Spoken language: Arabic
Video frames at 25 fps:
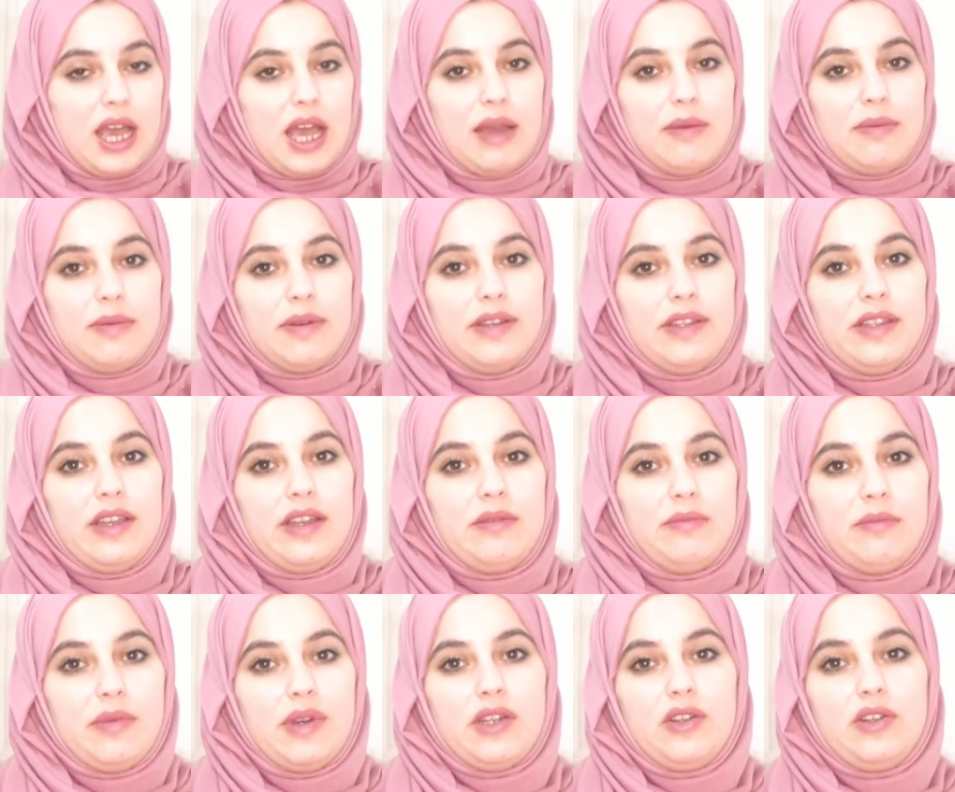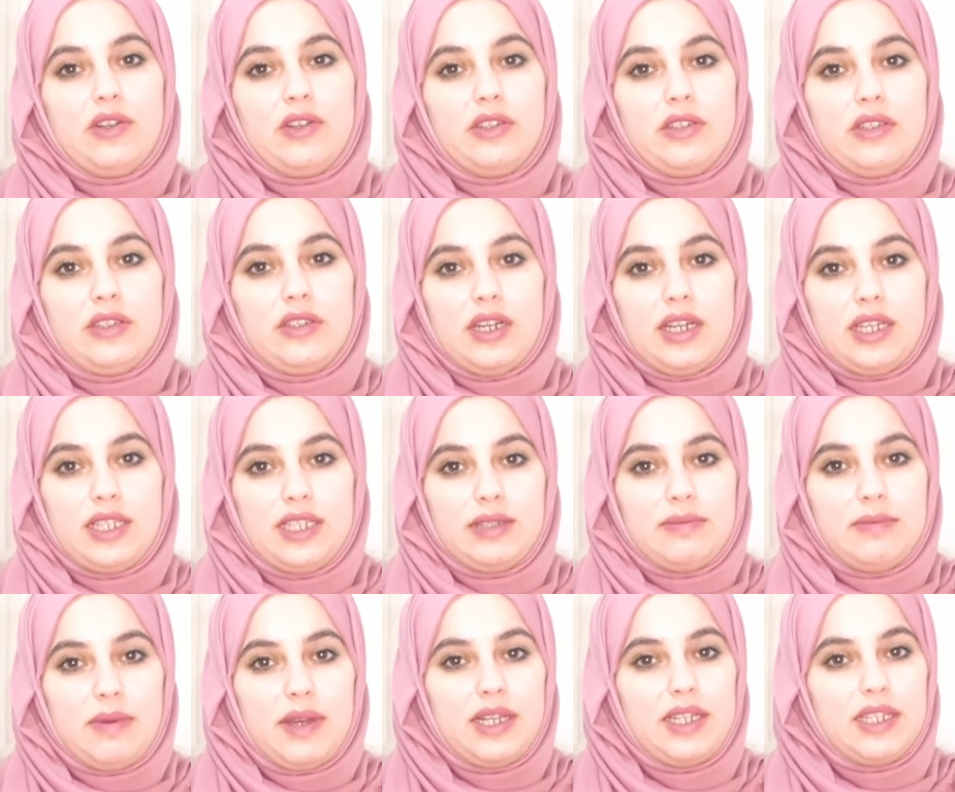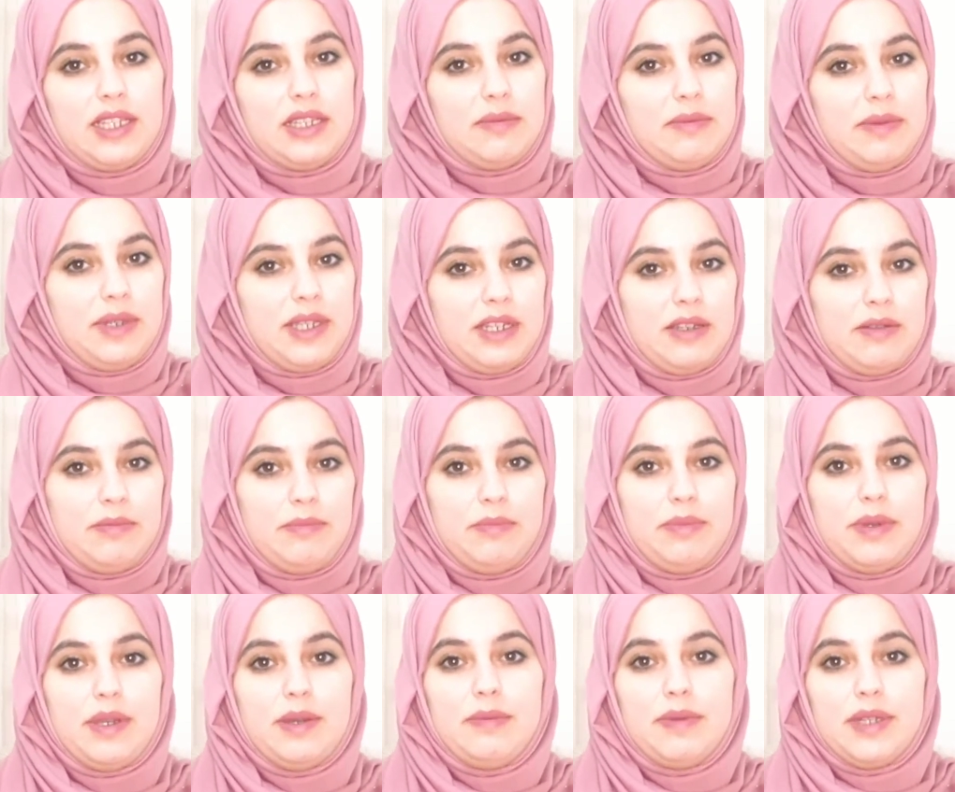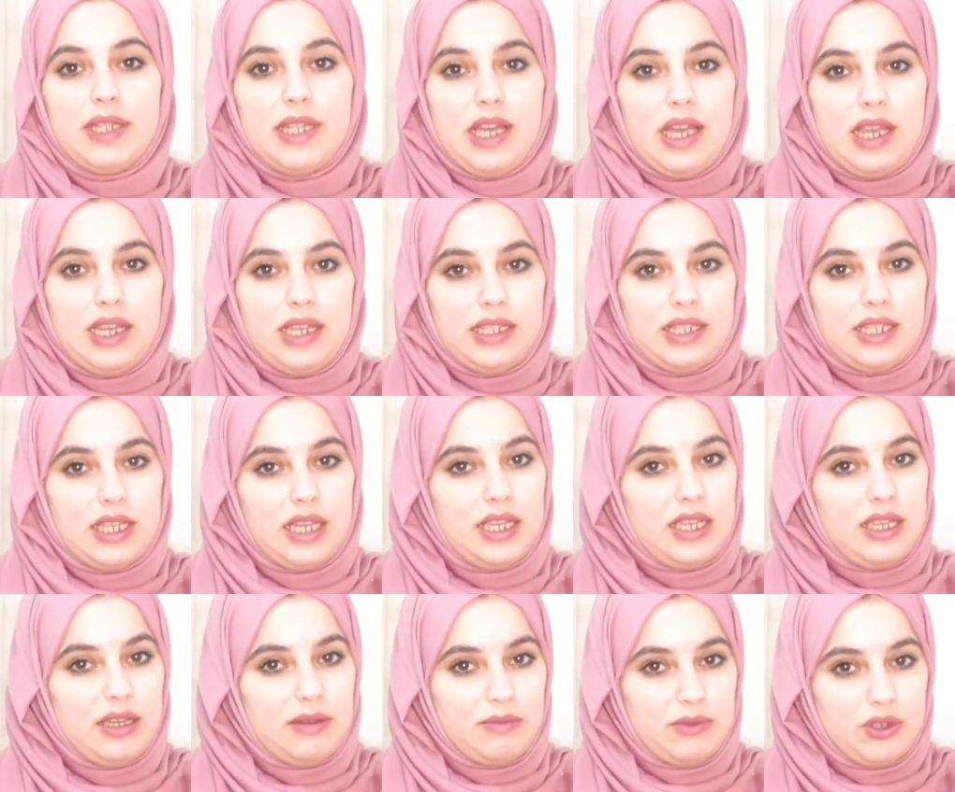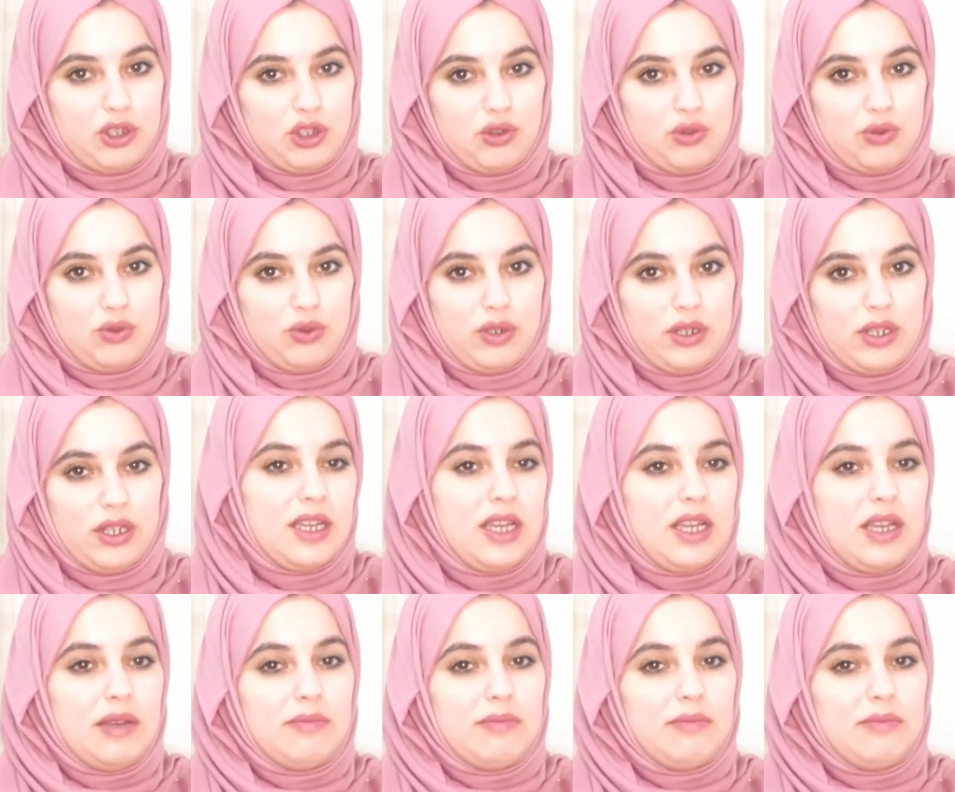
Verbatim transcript: أبدا ما نحط راس مال كبير ببداية أي مشروع